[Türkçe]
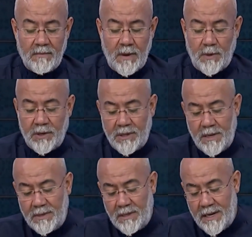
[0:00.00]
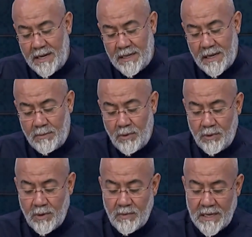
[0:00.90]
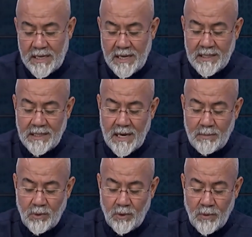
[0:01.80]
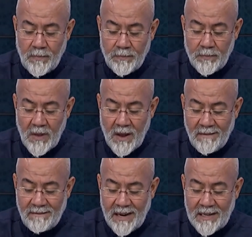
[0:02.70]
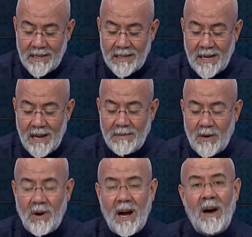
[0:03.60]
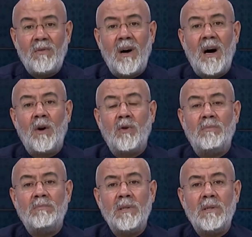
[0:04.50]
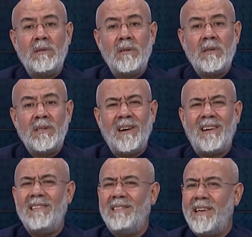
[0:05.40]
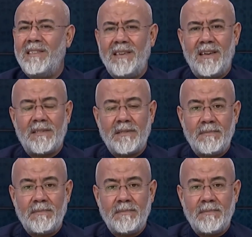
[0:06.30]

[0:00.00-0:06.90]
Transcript: Ve başka bir ayette buyuruyor ve kezzebu vettebe'u ehvâehum. Yalanladılar.